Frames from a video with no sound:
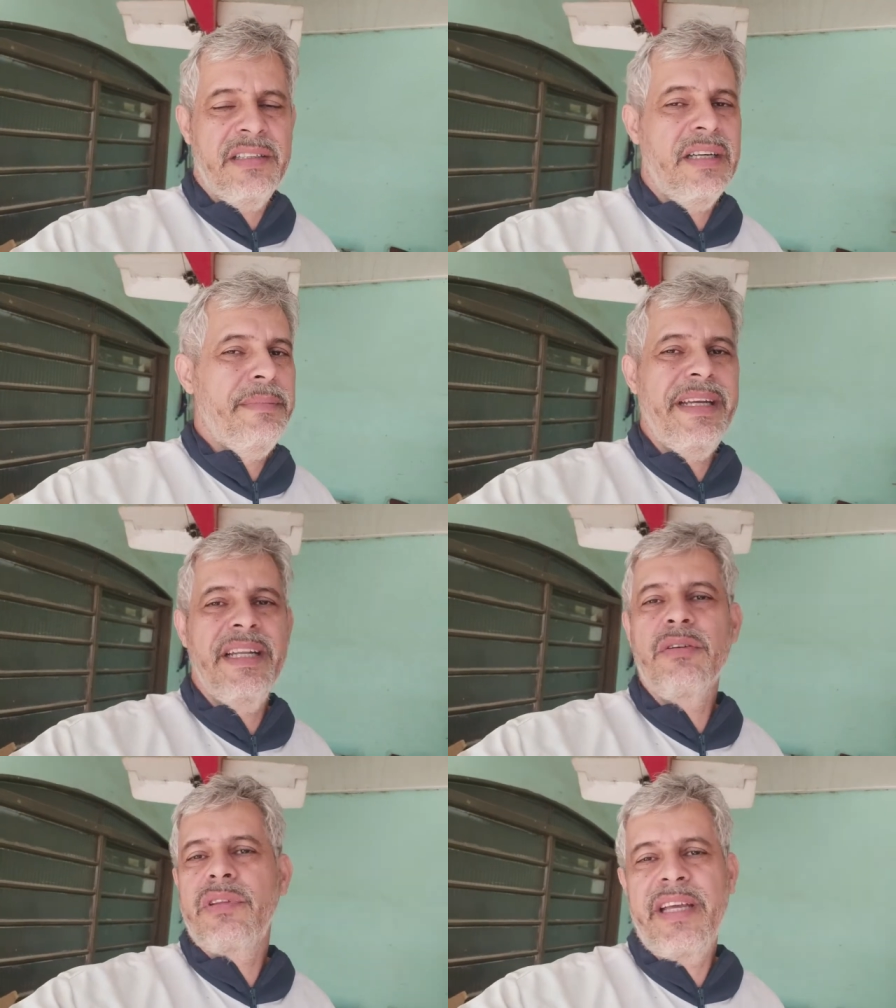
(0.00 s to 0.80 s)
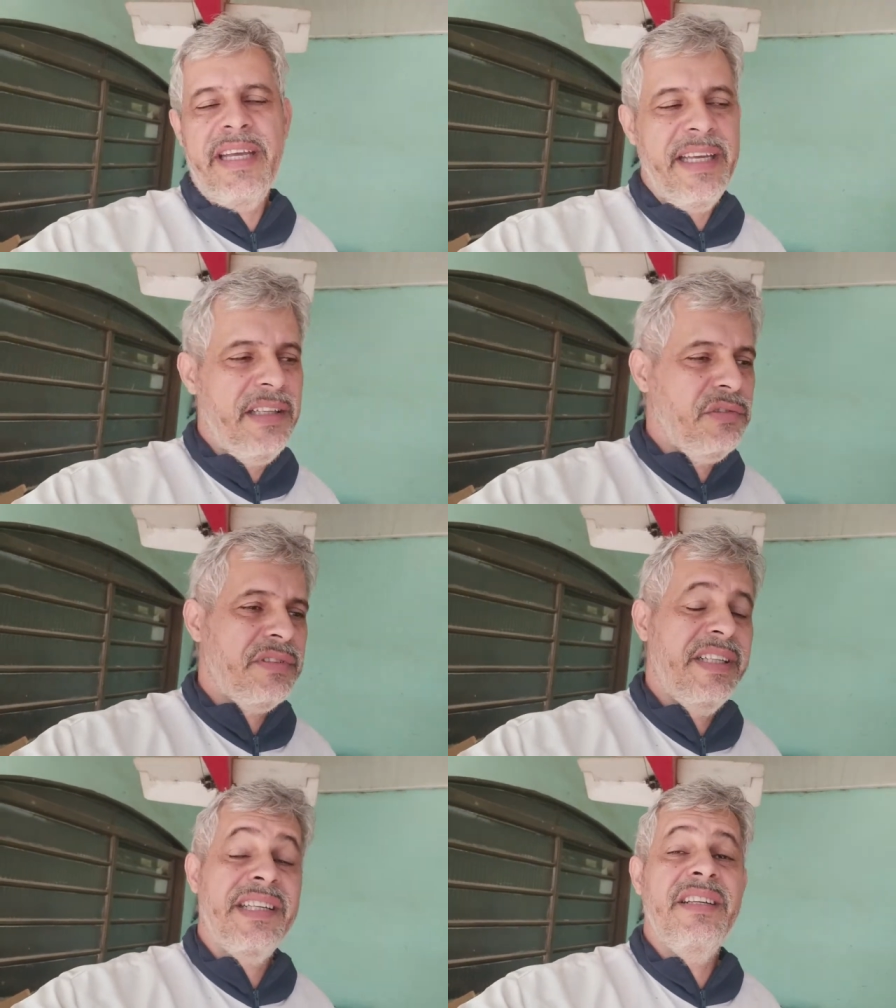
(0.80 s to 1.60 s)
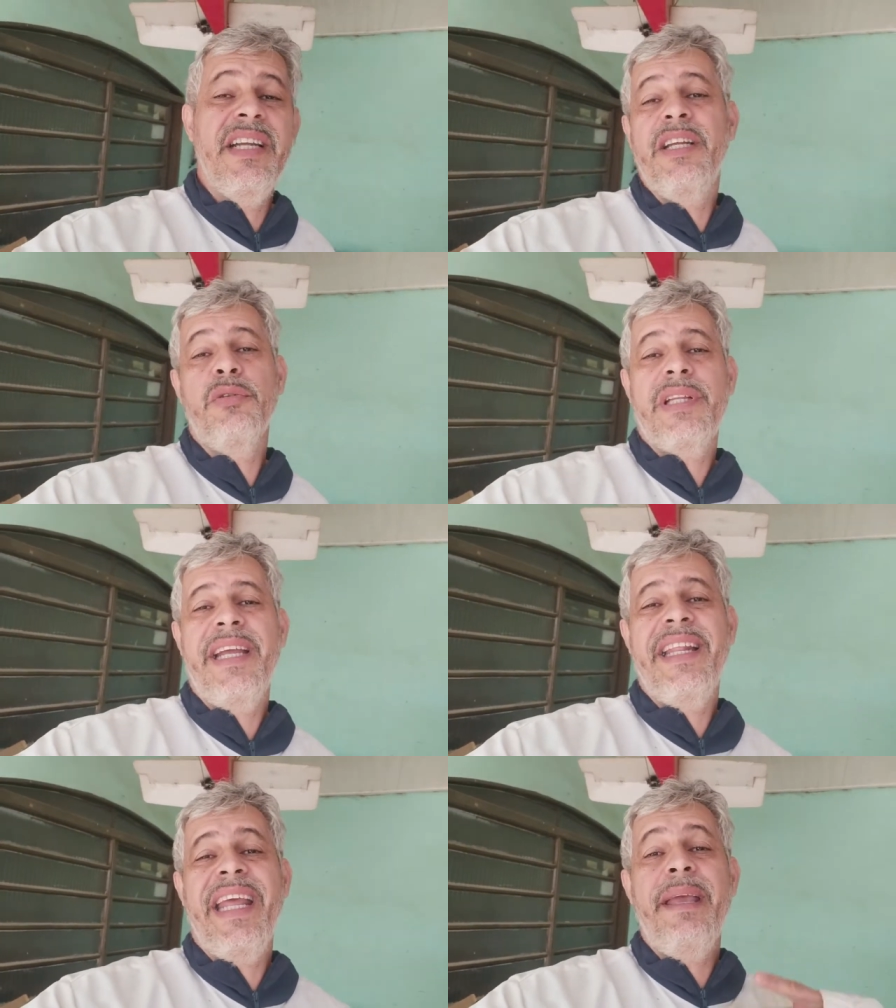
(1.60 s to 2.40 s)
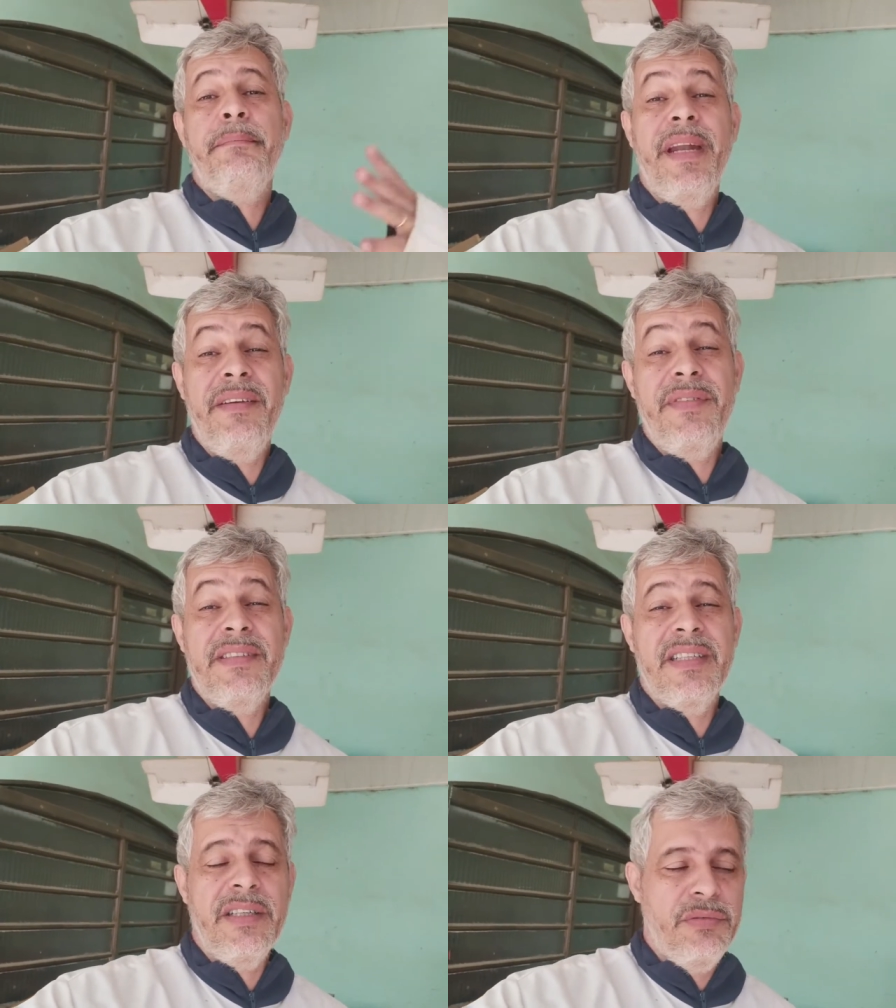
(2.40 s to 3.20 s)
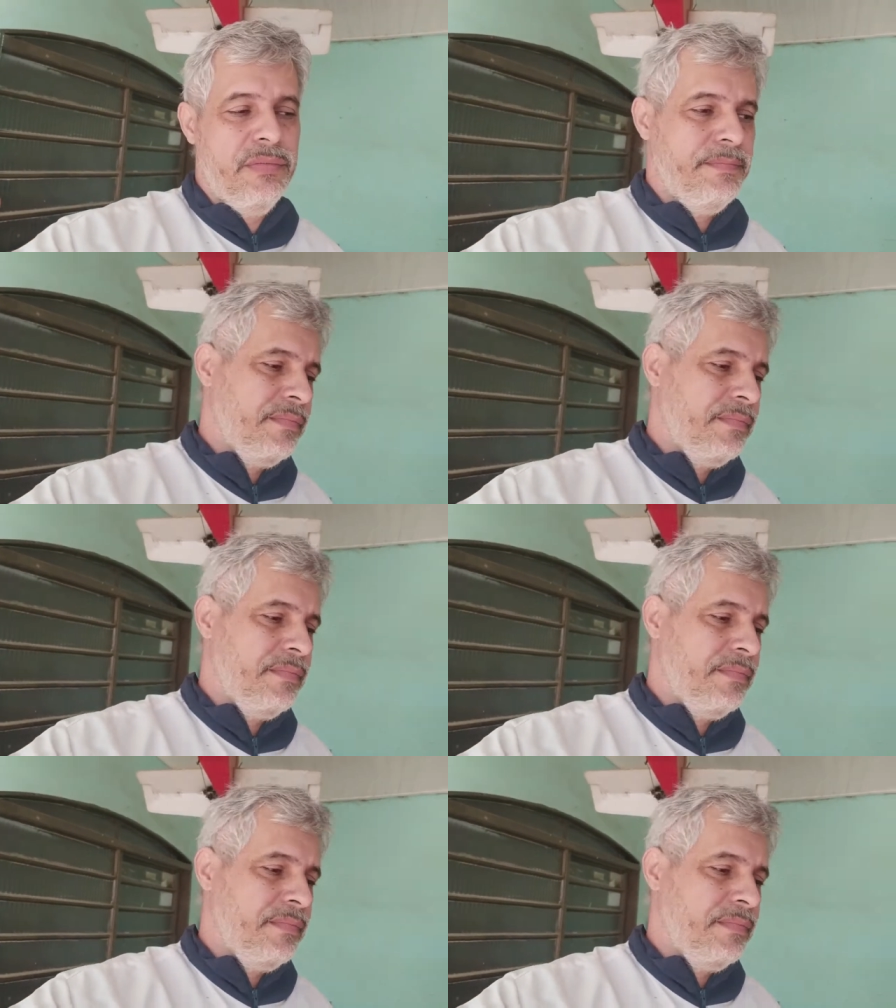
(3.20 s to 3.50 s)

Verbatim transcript: também não tem e não, e não tem nem previsão.